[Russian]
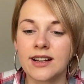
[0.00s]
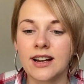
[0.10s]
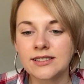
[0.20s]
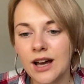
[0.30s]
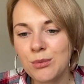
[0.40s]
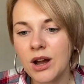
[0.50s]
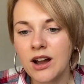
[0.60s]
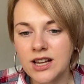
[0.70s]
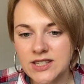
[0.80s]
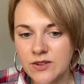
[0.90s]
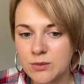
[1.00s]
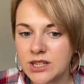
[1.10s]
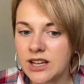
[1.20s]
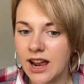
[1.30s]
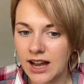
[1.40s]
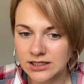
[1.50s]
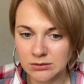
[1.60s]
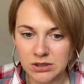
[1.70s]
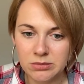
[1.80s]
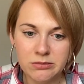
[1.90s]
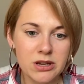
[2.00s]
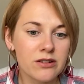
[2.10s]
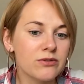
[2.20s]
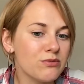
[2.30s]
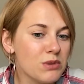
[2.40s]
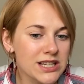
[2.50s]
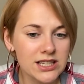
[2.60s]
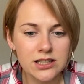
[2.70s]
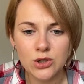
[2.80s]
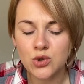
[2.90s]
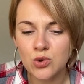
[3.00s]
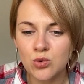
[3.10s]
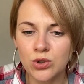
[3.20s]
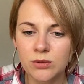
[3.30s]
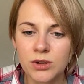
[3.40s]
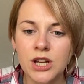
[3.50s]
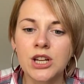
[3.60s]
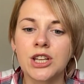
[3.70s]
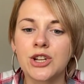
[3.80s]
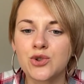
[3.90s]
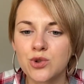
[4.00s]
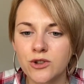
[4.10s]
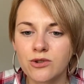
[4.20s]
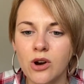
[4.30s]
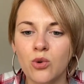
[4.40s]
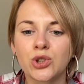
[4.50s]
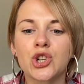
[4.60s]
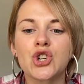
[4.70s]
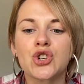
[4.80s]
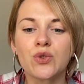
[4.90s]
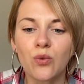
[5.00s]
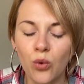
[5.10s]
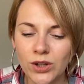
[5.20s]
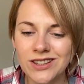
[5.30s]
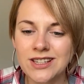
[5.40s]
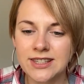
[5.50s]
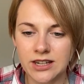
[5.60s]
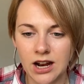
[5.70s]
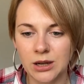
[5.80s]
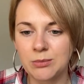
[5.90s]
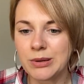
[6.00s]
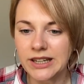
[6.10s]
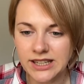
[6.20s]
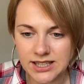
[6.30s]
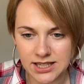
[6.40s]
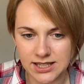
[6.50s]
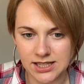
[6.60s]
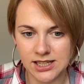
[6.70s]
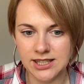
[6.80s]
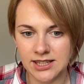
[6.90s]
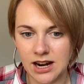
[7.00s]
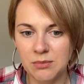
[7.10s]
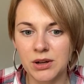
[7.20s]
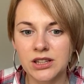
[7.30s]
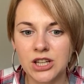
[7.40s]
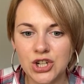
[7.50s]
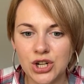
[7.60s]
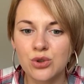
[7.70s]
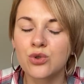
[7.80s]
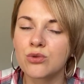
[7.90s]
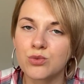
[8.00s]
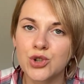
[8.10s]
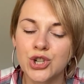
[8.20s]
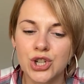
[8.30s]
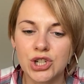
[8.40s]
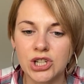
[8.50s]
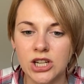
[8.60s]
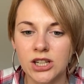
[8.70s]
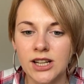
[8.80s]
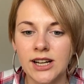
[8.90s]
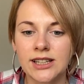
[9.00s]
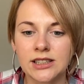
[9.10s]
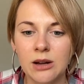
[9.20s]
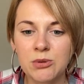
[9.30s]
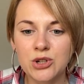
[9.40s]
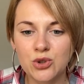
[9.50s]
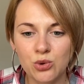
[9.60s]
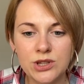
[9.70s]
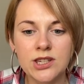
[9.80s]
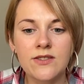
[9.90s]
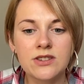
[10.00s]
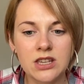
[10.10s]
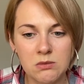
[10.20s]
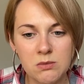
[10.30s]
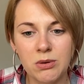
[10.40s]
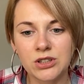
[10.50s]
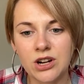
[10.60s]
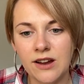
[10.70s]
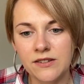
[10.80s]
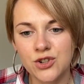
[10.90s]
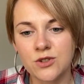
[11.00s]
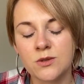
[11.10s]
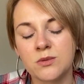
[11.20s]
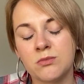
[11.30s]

когда мы оказываемся рядом, например, вместе танцуем, я чувствую какой-то животный страх близости и страх по отношению к мужчине. Так происходит со всеми понравившимися,